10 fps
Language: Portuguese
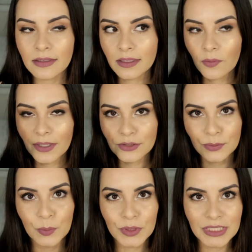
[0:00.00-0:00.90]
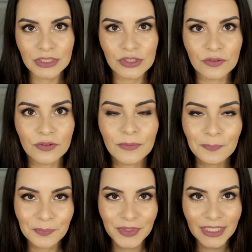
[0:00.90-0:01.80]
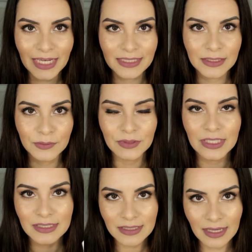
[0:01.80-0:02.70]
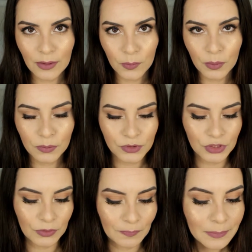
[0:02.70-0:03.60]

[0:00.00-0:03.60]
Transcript: que eu acho positivo em cada um deles é um pontinho.